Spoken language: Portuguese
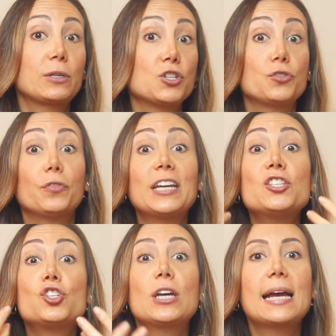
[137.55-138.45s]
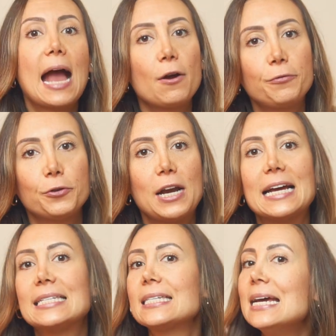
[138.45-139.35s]
que a gente vai indicar
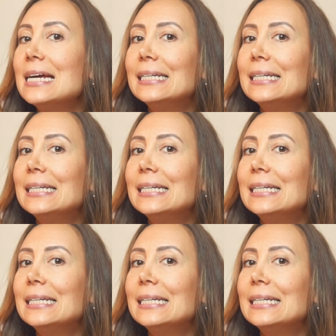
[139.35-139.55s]
florais.